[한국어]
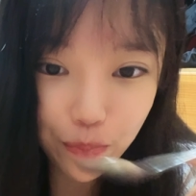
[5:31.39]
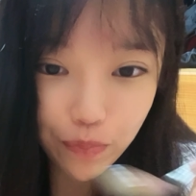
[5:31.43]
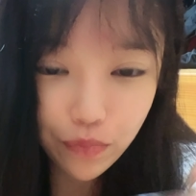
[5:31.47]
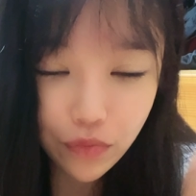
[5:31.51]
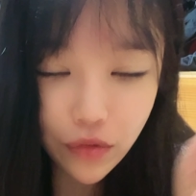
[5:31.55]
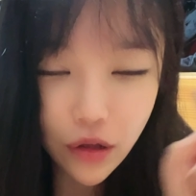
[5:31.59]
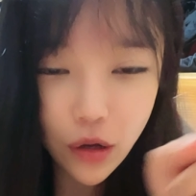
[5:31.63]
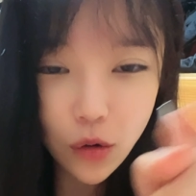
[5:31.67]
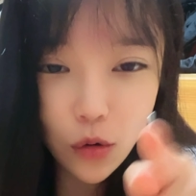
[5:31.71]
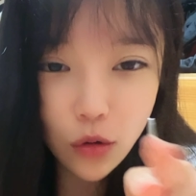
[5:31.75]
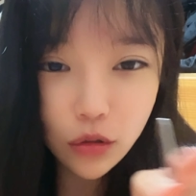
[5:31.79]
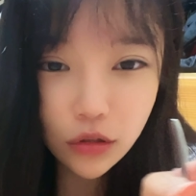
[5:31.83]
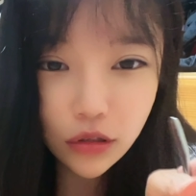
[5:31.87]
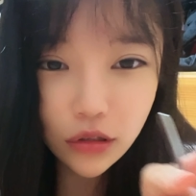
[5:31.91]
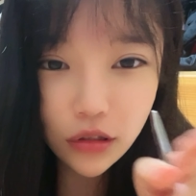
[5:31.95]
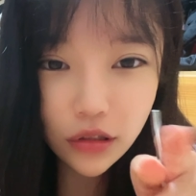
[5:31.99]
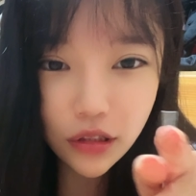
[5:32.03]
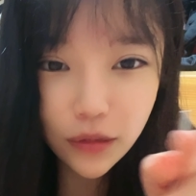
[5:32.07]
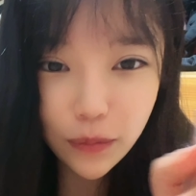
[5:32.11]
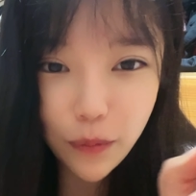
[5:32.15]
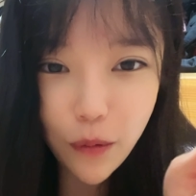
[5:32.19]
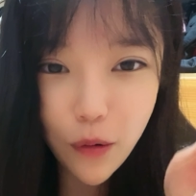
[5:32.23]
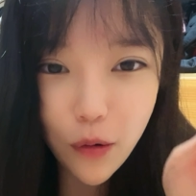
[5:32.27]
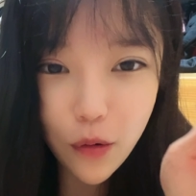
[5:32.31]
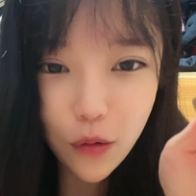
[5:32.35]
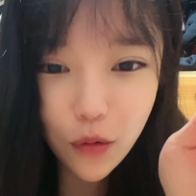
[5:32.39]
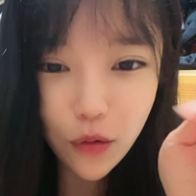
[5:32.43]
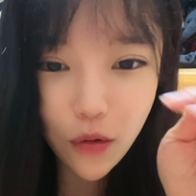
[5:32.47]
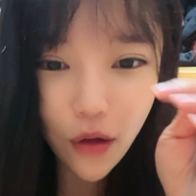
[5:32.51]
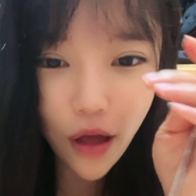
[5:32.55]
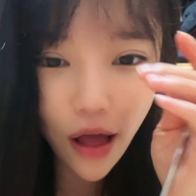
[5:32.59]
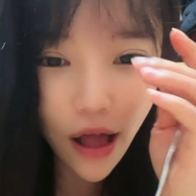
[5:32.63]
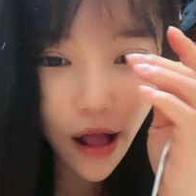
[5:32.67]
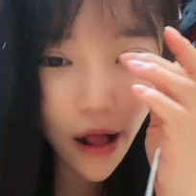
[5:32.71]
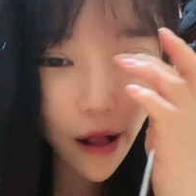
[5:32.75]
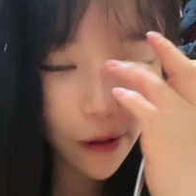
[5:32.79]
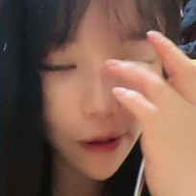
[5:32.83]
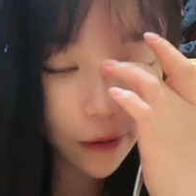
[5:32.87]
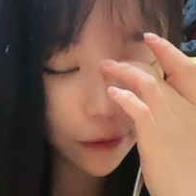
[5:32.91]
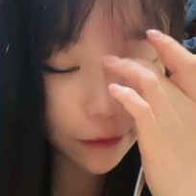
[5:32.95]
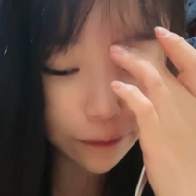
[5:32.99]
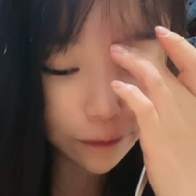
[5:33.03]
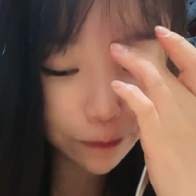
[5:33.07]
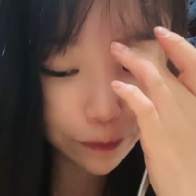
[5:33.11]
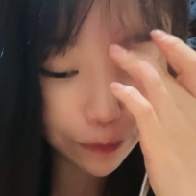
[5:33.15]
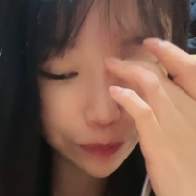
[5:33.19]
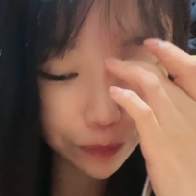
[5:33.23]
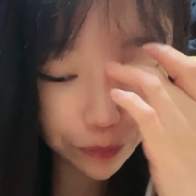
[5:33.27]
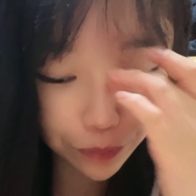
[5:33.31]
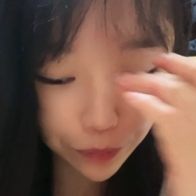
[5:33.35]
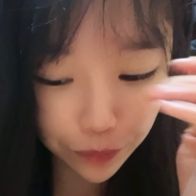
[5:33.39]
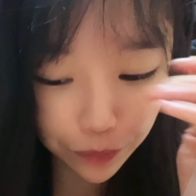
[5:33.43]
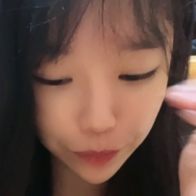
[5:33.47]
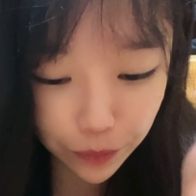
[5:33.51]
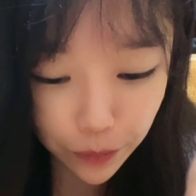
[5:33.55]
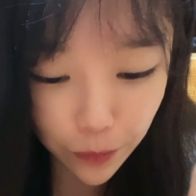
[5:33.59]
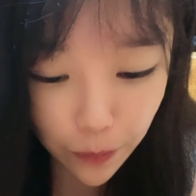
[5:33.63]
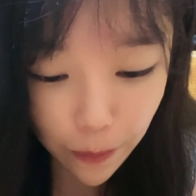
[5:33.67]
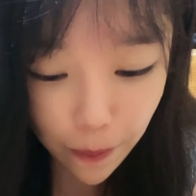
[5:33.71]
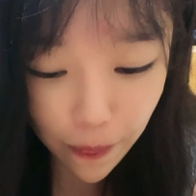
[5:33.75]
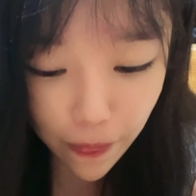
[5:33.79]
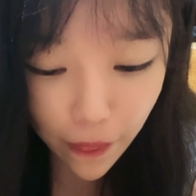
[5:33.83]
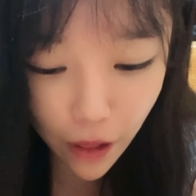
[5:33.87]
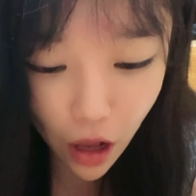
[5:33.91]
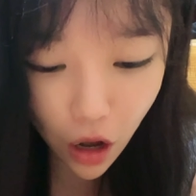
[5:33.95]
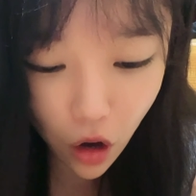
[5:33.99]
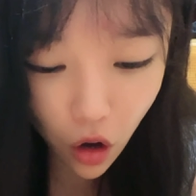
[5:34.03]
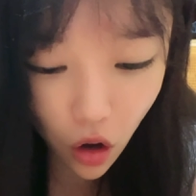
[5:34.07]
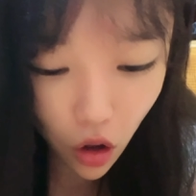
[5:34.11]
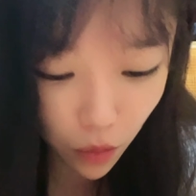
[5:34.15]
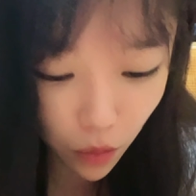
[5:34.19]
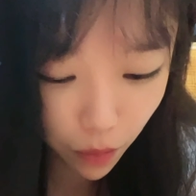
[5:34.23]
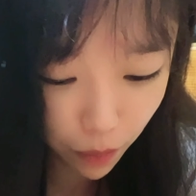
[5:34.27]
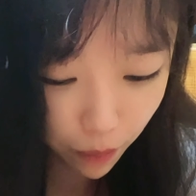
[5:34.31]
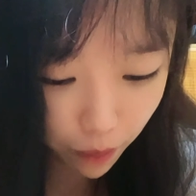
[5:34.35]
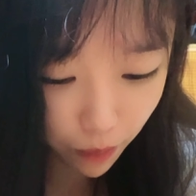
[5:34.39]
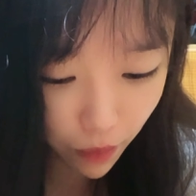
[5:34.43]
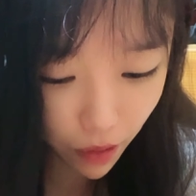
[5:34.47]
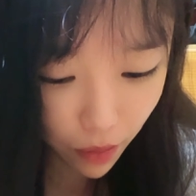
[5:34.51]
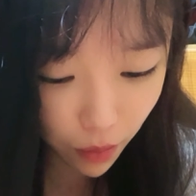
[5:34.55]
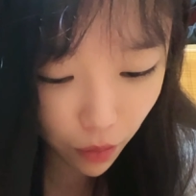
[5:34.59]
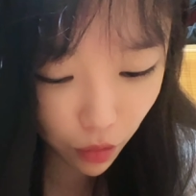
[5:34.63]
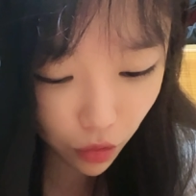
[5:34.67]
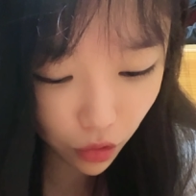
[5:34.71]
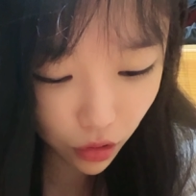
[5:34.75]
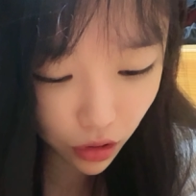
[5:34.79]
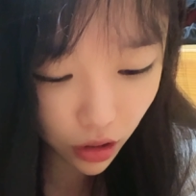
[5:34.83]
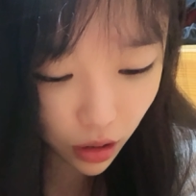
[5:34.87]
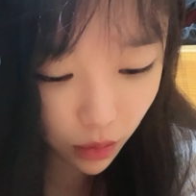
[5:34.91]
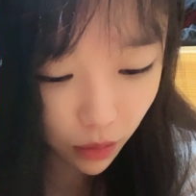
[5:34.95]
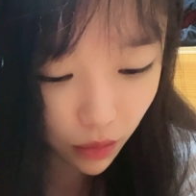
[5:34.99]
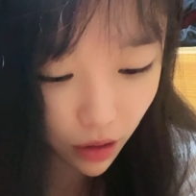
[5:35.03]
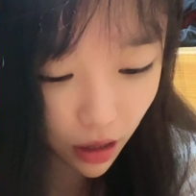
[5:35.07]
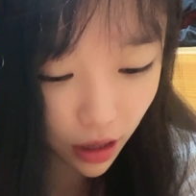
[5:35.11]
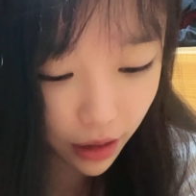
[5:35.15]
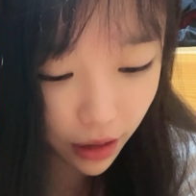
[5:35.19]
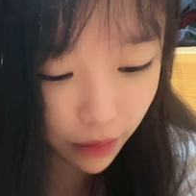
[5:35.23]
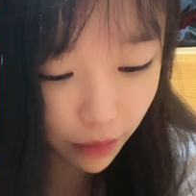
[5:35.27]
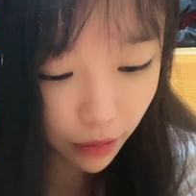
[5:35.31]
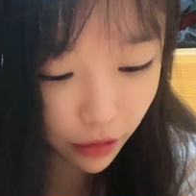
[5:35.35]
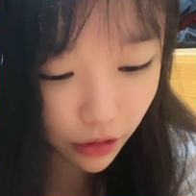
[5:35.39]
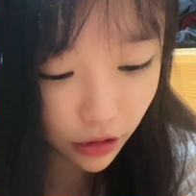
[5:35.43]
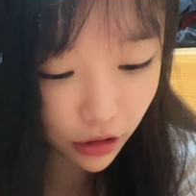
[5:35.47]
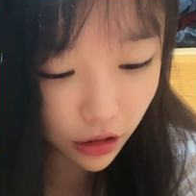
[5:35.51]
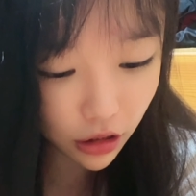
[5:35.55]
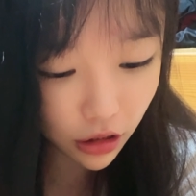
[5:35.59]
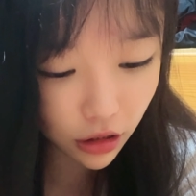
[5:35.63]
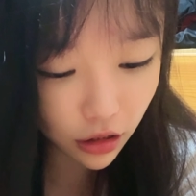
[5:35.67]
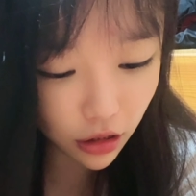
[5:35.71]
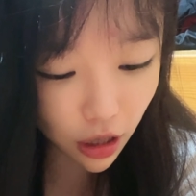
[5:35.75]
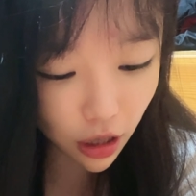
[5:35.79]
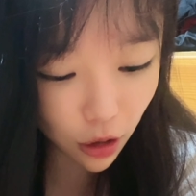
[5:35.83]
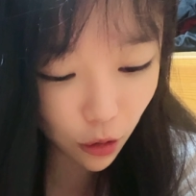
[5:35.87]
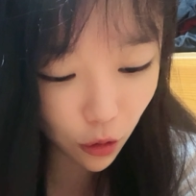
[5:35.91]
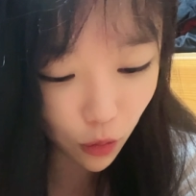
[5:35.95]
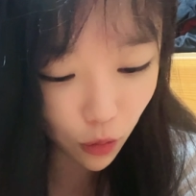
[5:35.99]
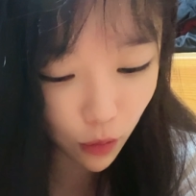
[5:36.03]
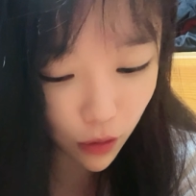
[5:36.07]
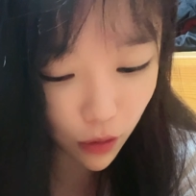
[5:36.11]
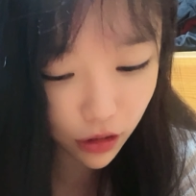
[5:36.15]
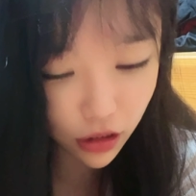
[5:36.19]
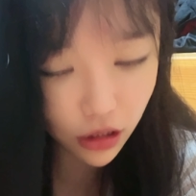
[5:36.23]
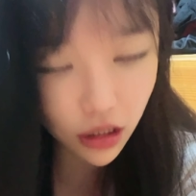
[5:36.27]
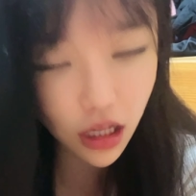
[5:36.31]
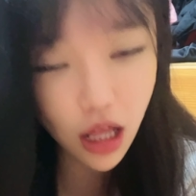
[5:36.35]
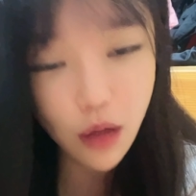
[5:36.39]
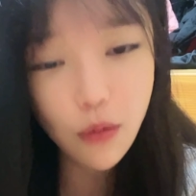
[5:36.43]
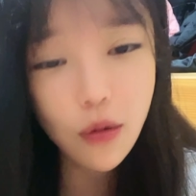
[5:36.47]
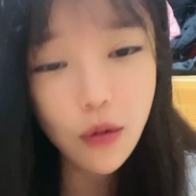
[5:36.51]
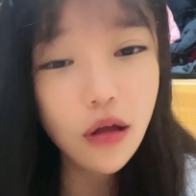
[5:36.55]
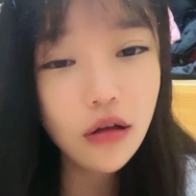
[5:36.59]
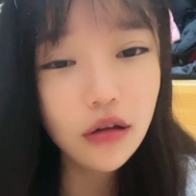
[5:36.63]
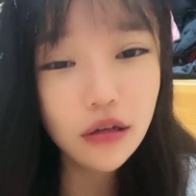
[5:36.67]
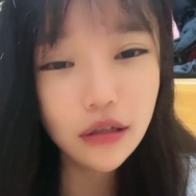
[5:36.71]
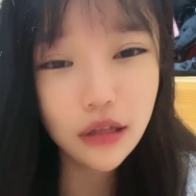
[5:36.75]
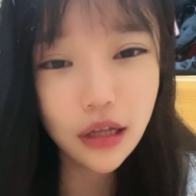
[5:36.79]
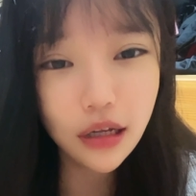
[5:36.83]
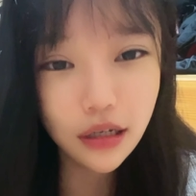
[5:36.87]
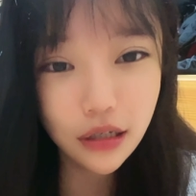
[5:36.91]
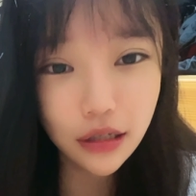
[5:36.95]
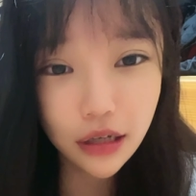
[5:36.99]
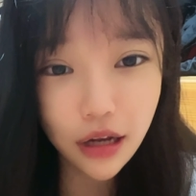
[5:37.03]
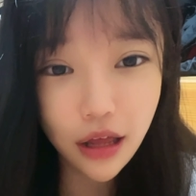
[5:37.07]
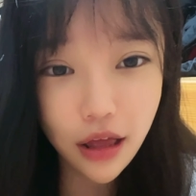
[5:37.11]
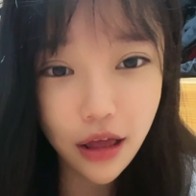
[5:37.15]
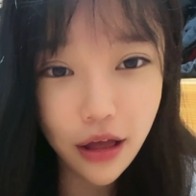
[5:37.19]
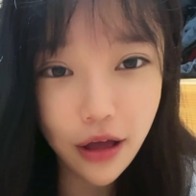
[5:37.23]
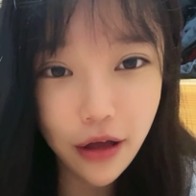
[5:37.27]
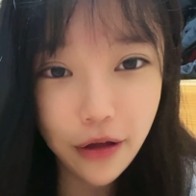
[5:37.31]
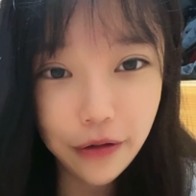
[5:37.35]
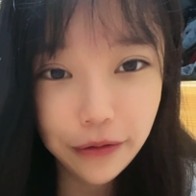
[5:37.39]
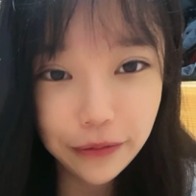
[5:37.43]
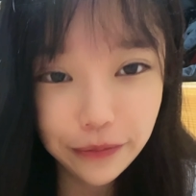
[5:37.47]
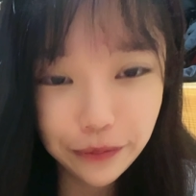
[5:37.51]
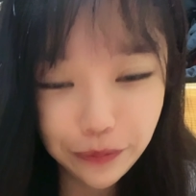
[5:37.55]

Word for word: 롤스로이스 별로야. 겉만 보기만 번지르라고 막상 타면 그냥 그래요.